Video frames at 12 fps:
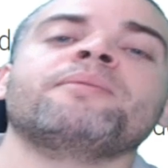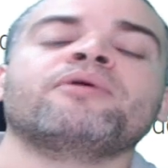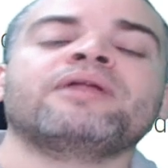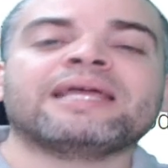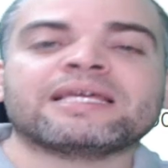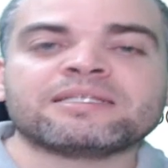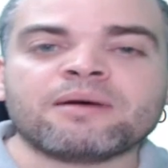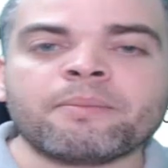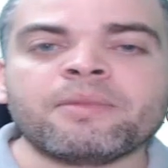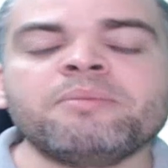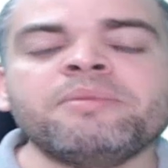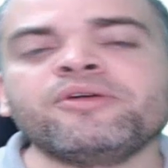ponen que se
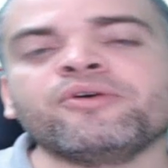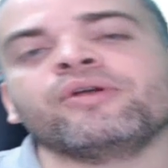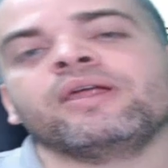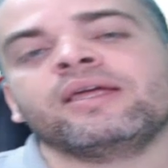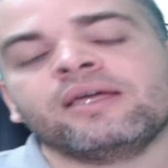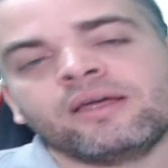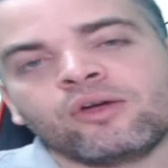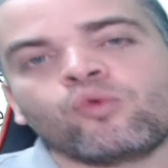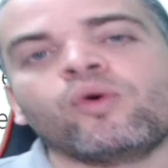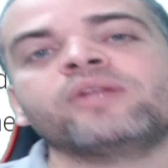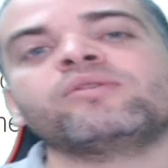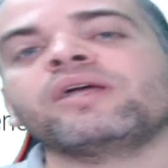van 1000 millones.
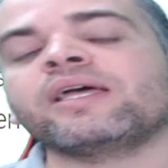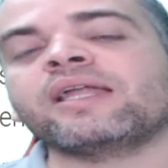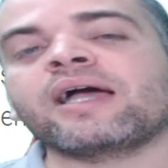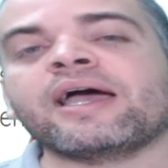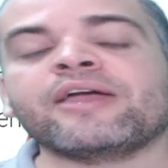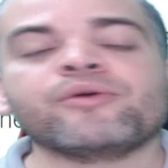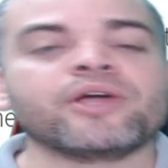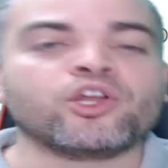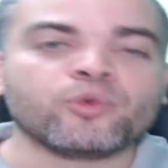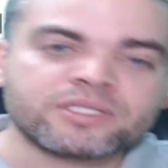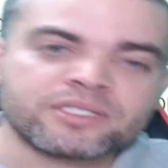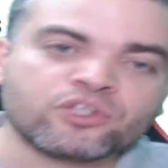¿Cuánto le quedan a ellos? Hay
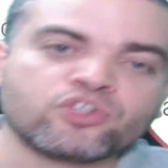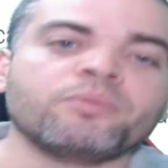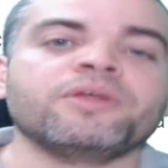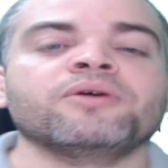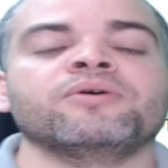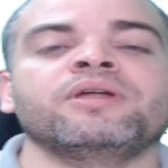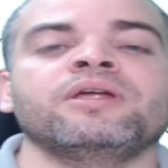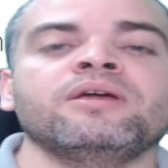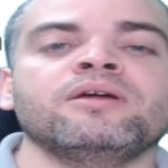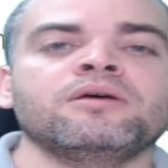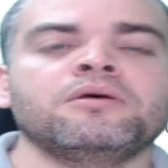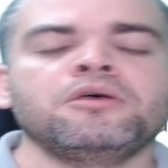900 millones.
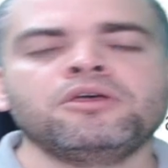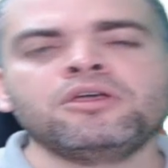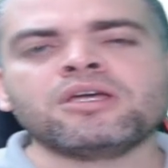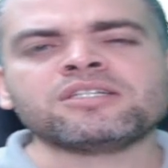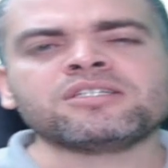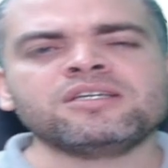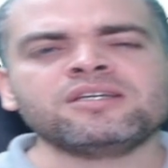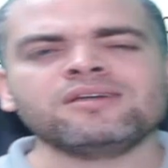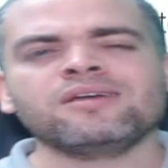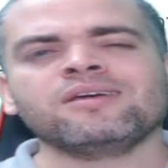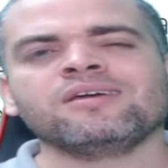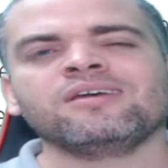Y así,
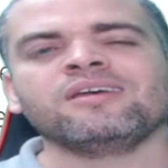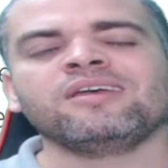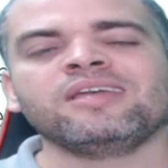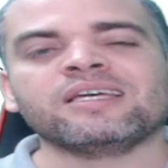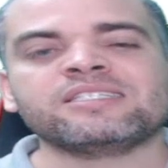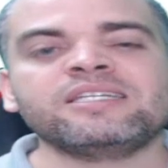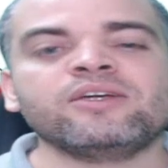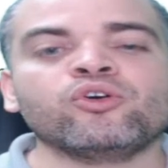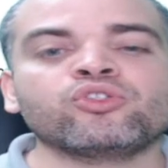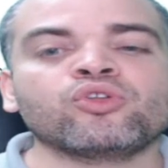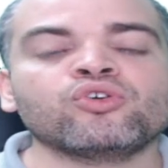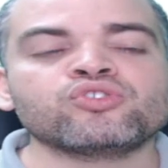y así
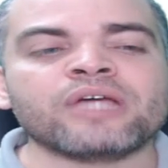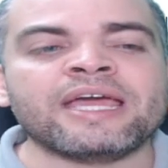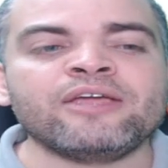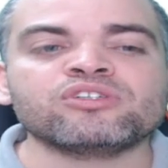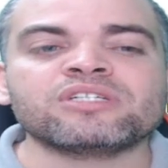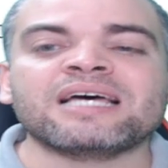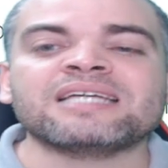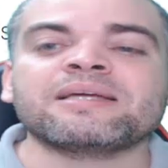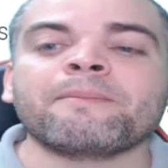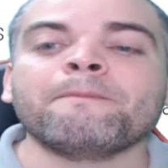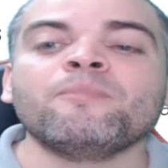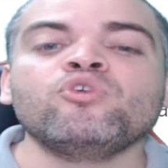todos ellos se
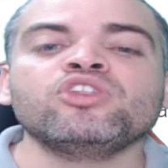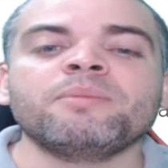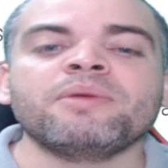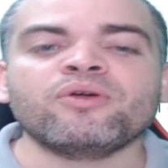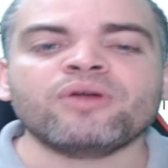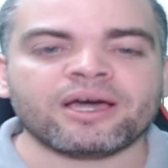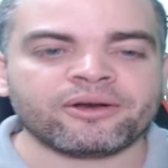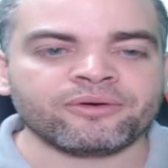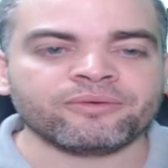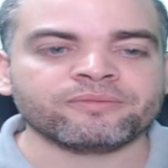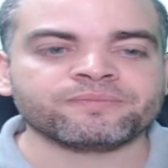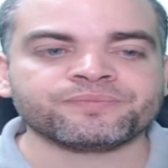hacen
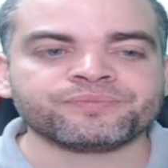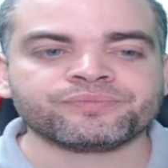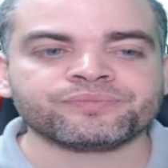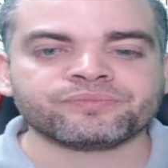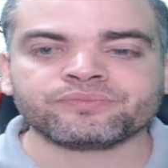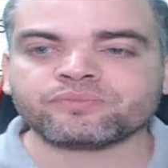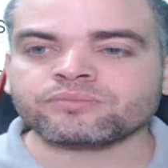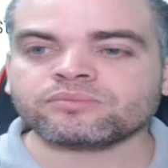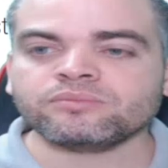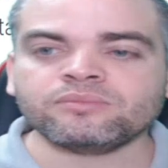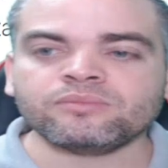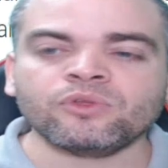multimillonarios
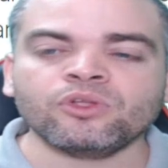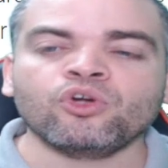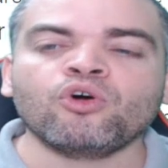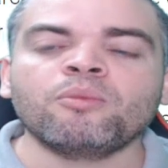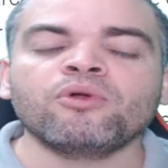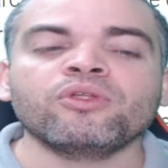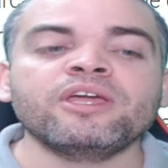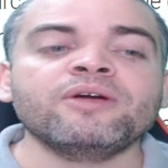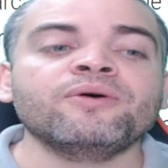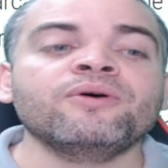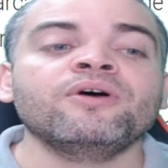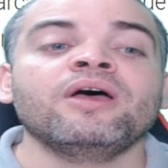como lo
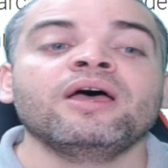dijo,